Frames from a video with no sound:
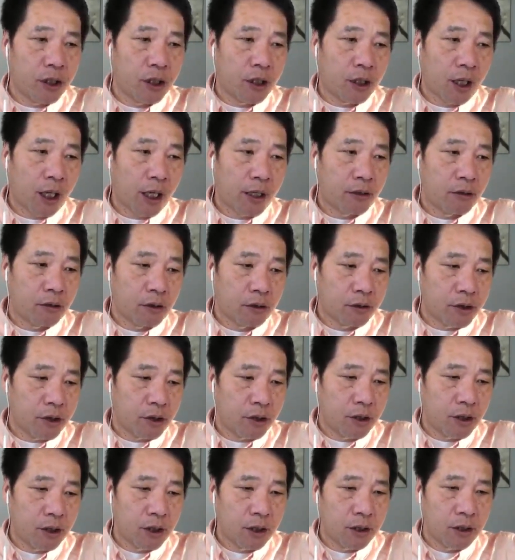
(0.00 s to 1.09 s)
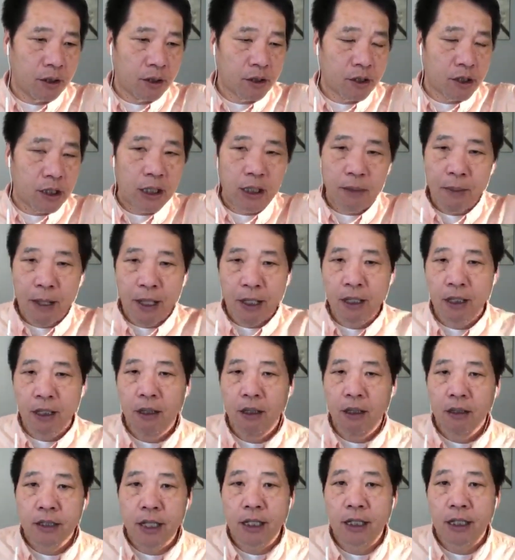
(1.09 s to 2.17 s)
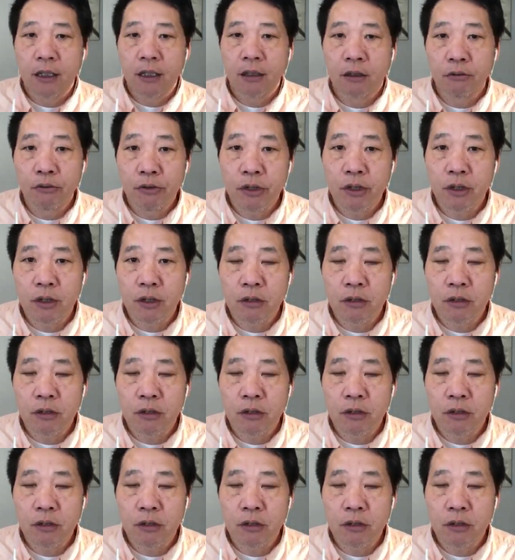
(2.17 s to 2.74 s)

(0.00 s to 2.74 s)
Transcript: 还有这个 Citibank 这样的公司，